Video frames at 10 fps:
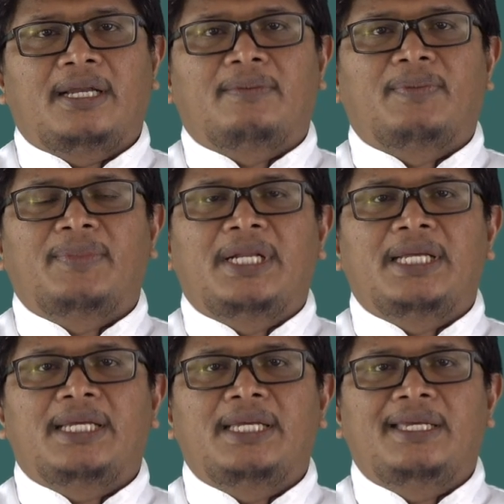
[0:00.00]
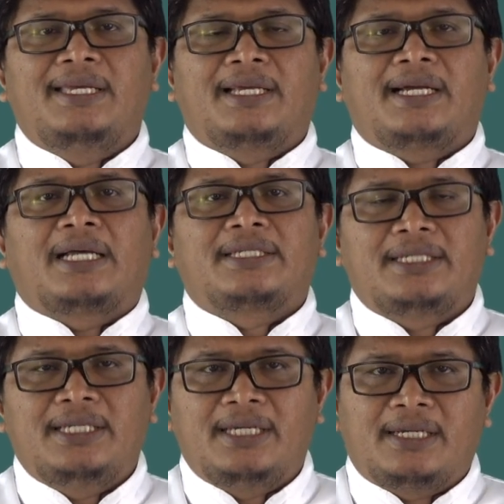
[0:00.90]
tidak memiliki
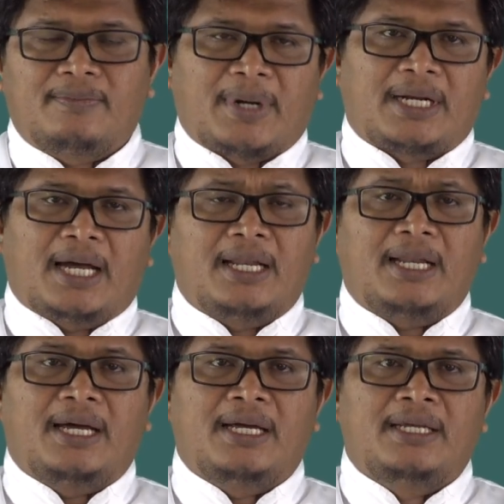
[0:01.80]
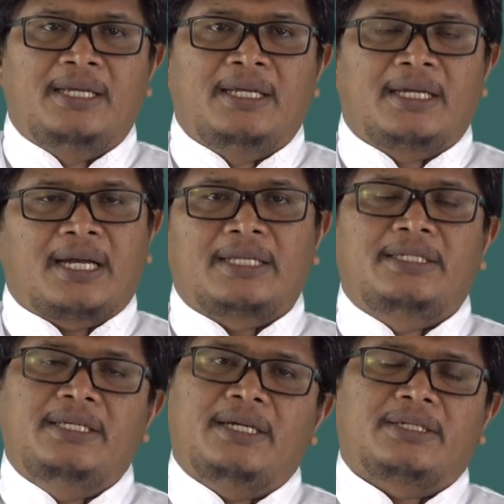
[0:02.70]
kasih kepada Allah.
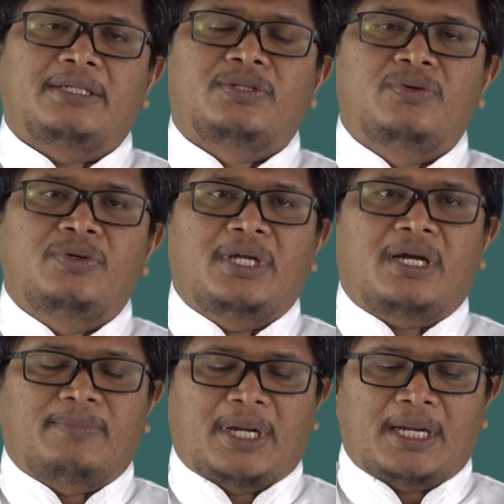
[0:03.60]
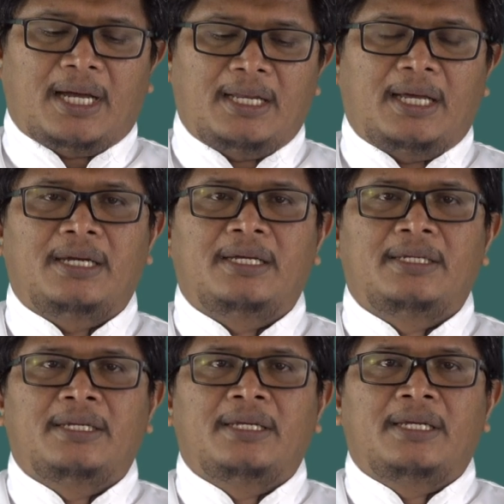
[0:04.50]
Kasih yang sesungguhnya kepada Allah.
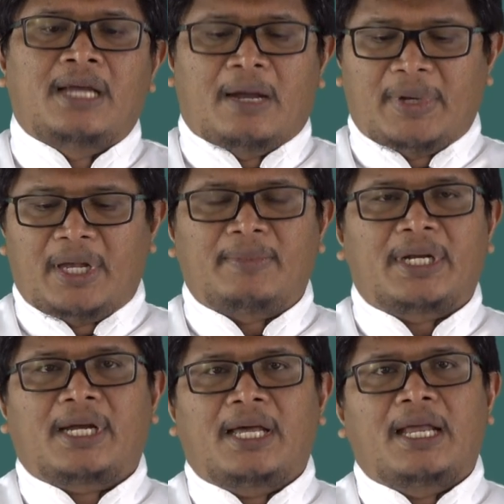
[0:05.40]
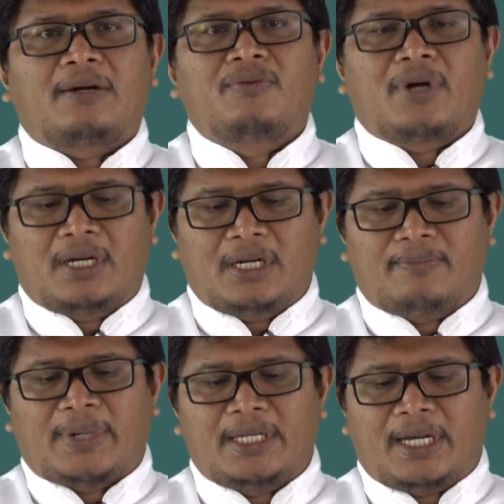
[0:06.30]
Apa yang mereka lakukan
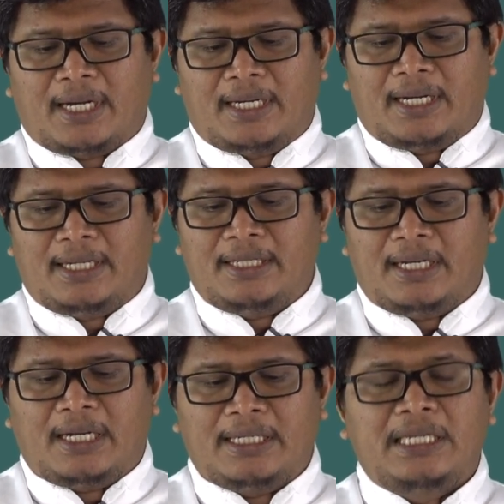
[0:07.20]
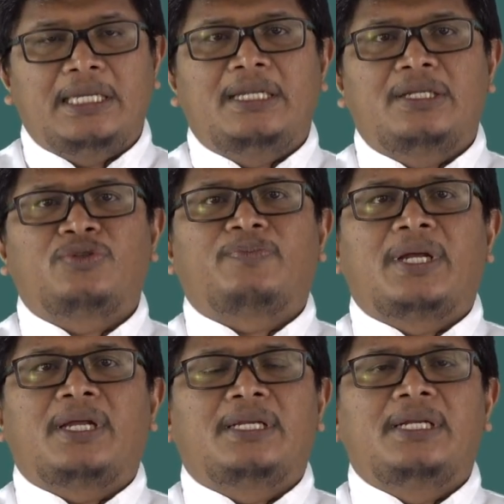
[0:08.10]
kebanyakan hanya ingin
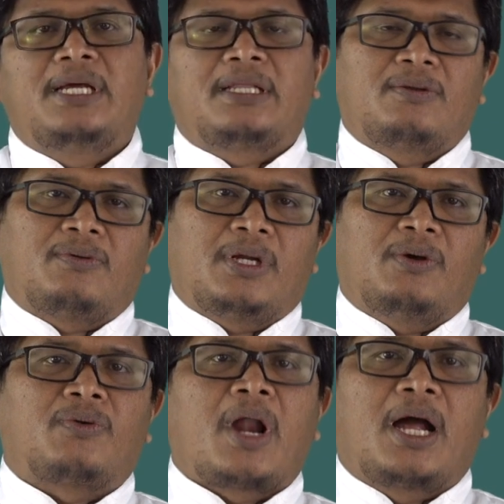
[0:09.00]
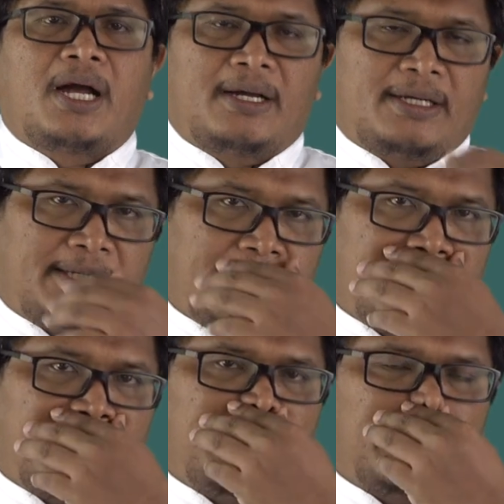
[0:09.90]
supaya dilihat oleh orang.
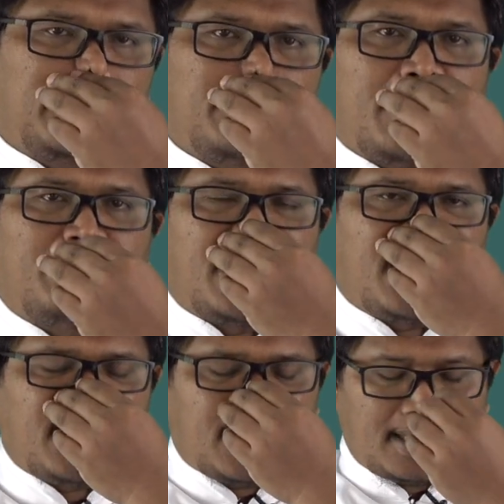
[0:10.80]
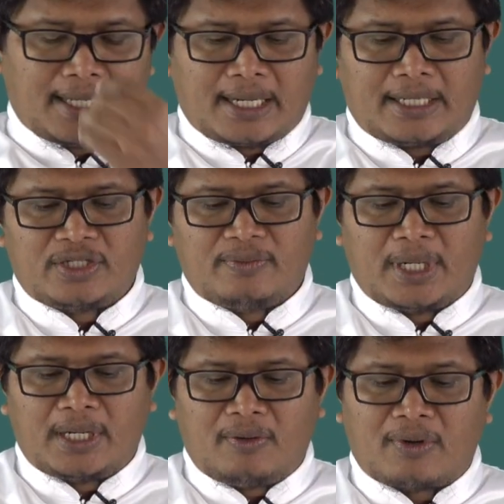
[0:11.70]
Nah, supaya mereka dikatakan
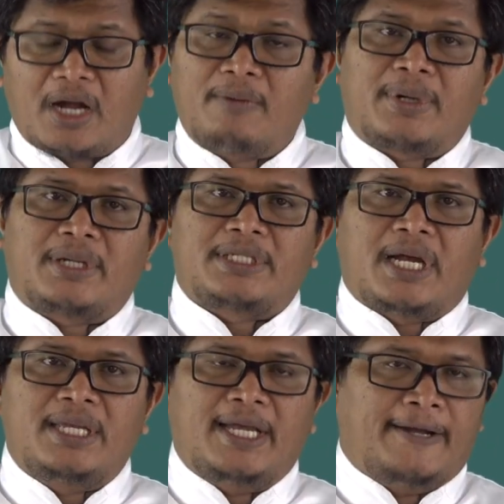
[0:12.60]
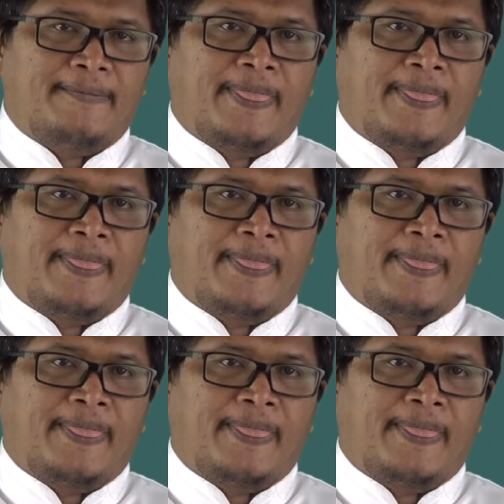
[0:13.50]
sebagai orang percaya